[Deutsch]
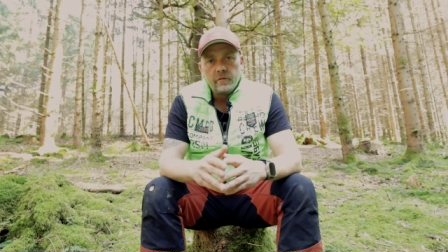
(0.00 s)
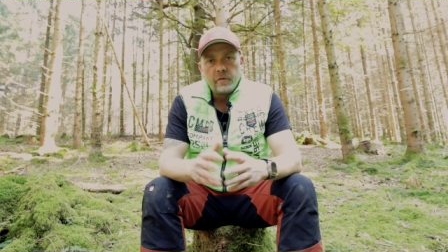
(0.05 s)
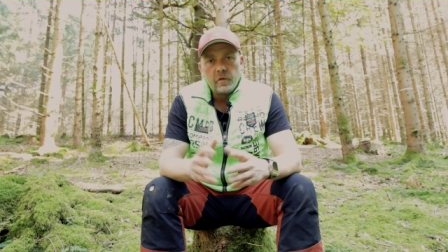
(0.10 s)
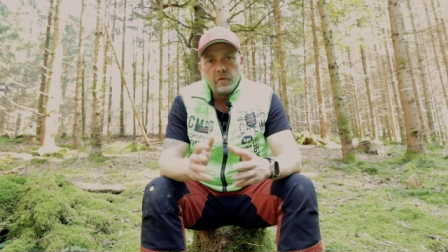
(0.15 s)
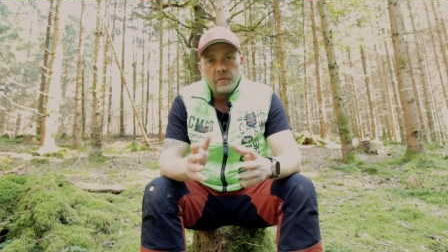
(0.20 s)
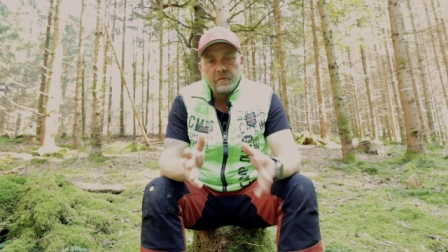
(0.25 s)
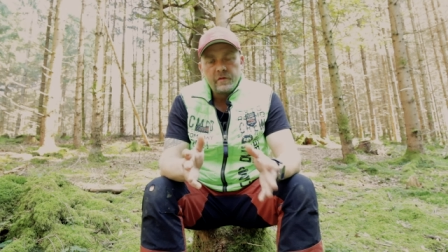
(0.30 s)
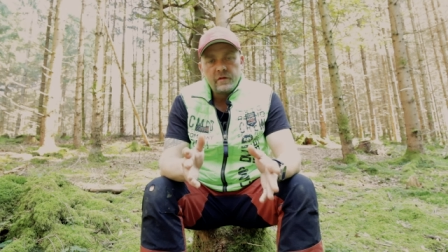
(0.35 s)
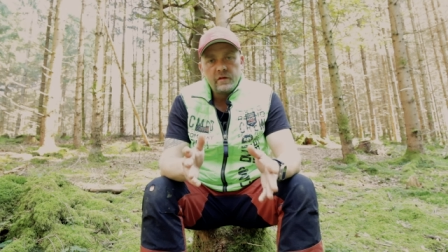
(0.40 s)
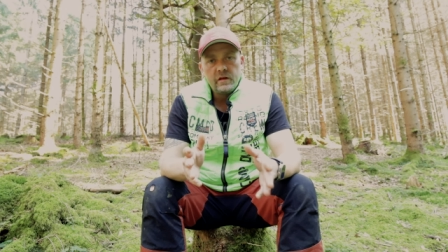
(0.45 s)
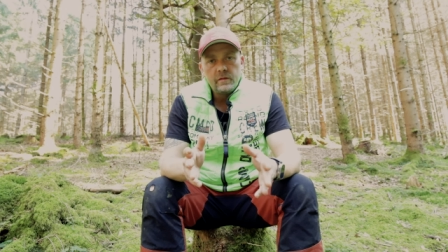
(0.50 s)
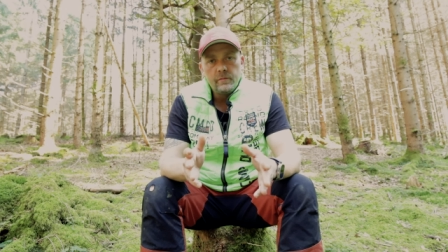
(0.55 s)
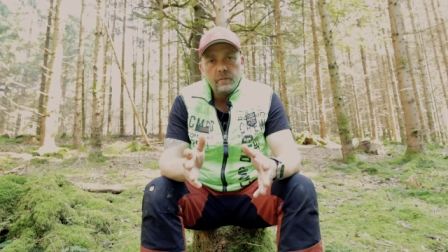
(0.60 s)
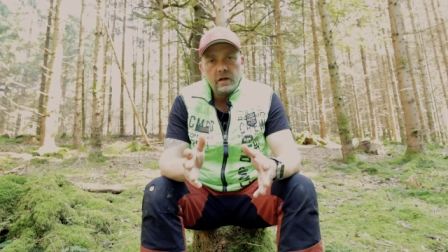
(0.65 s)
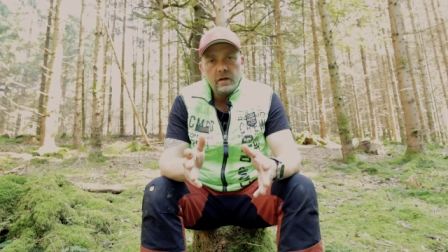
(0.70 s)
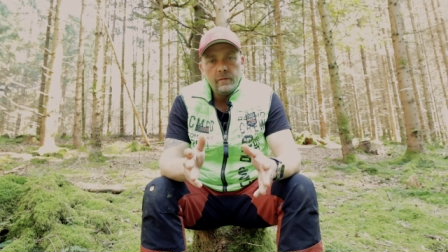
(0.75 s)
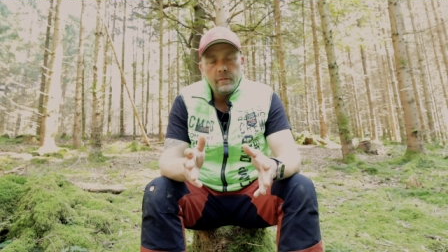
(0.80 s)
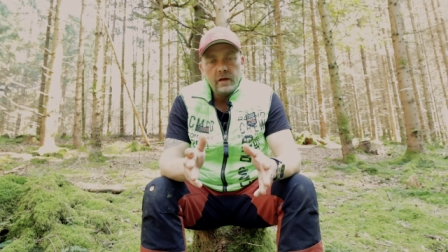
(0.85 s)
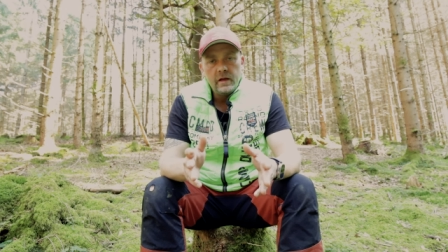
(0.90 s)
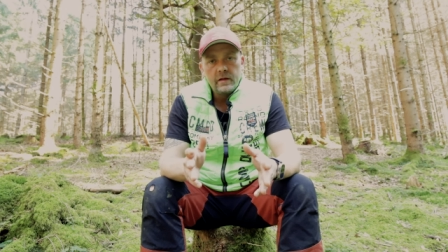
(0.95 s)
50
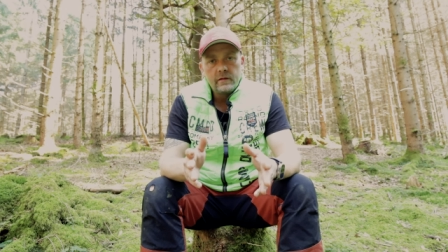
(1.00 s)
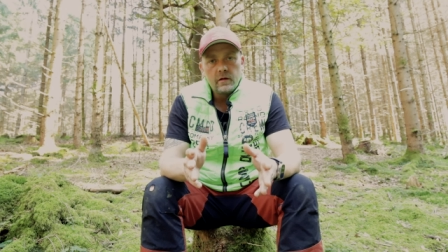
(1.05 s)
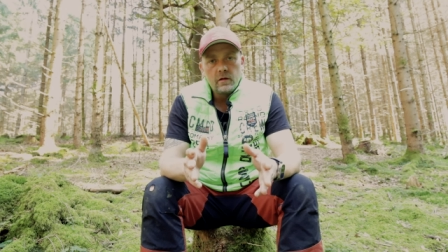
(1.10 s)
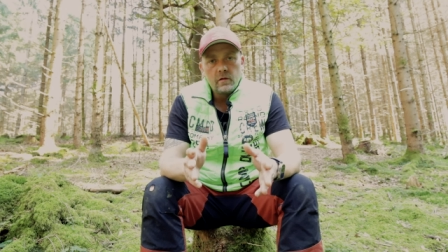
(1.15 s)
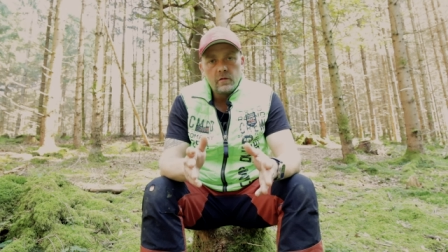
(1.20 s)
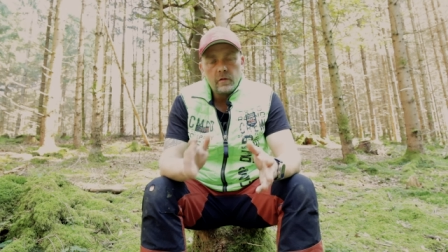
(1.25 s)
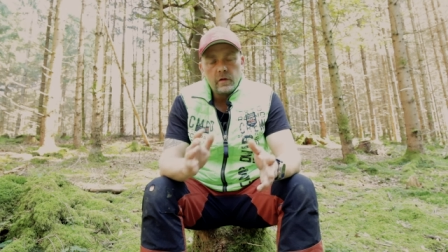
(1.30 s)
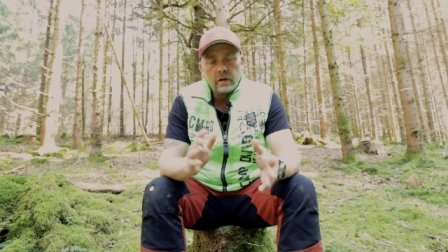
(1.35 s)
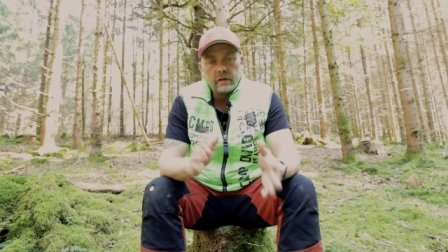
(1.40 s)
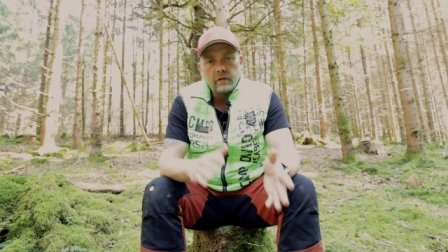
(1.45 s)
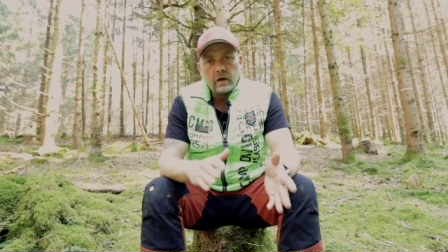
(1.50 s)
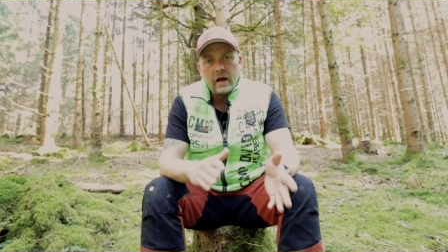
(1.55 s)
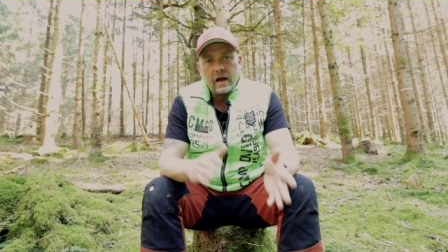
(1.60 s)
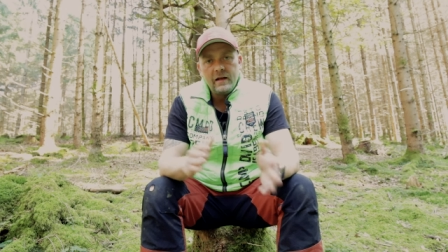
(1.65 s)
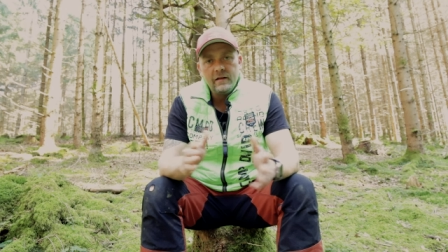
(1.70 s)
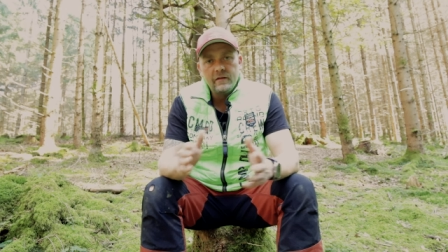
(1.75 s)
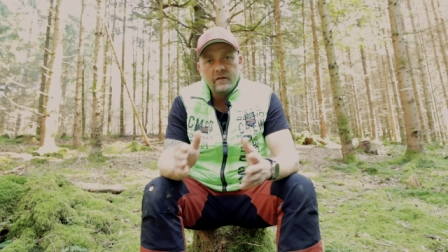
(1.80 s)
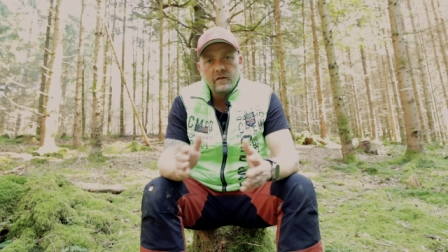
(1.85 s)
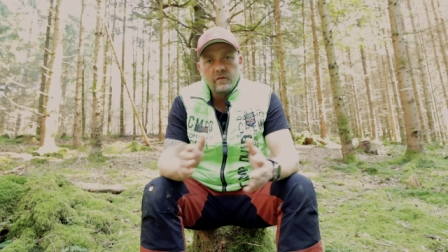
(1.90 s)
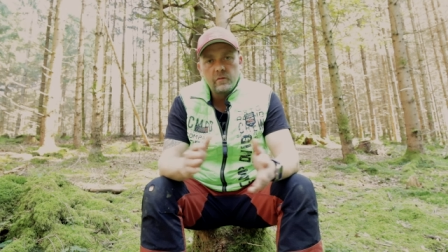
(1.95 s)
mm, also
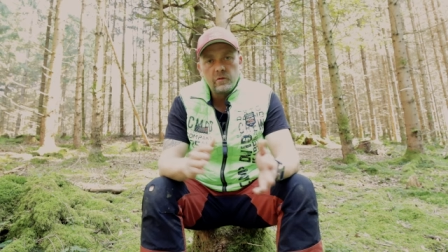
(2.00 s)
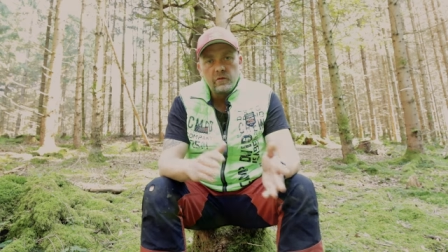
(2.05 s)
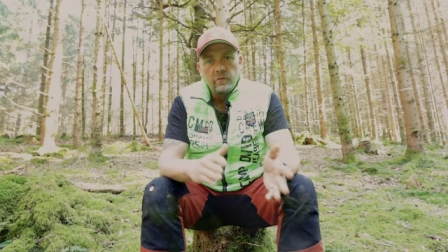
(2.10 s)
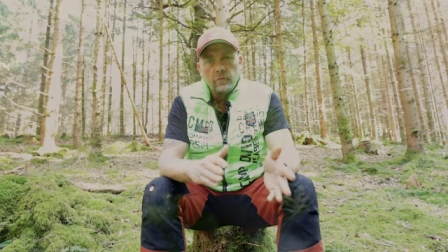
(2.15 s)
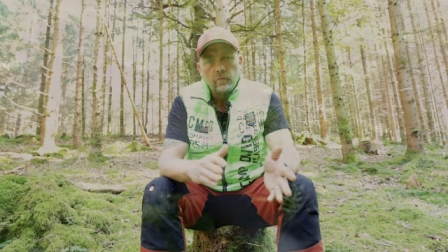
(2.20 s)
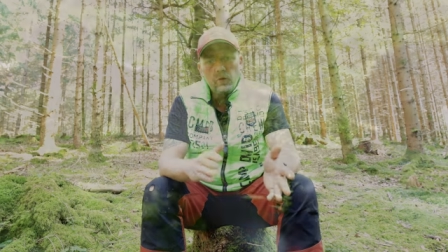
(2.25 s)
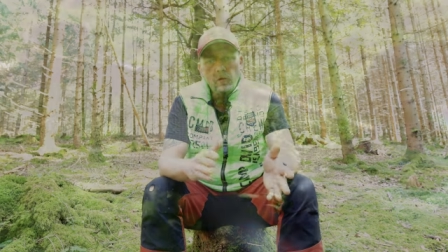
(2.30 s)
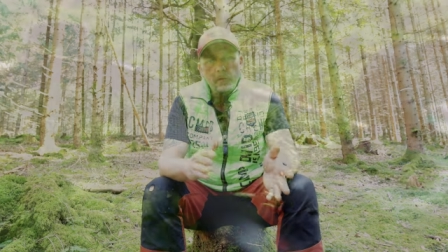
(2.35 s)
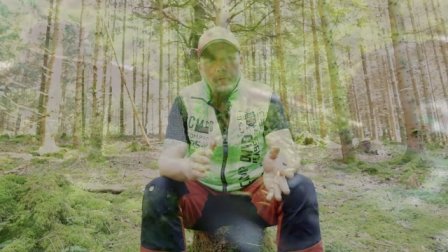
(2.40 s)
alles zwischen